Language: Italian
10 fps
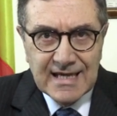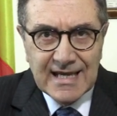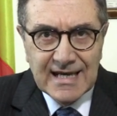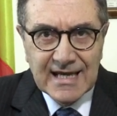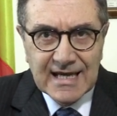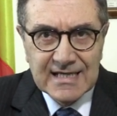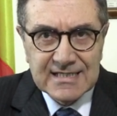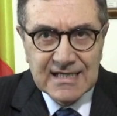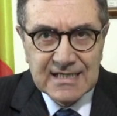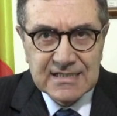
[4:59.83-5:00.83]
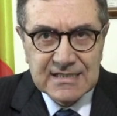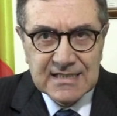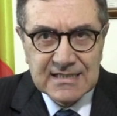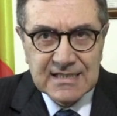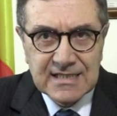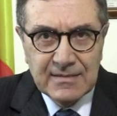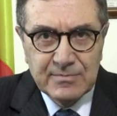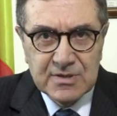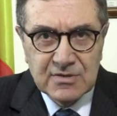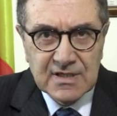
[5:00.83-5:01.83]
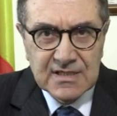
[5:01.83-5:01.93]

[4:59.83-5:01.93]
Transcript: è legata all'ingente debito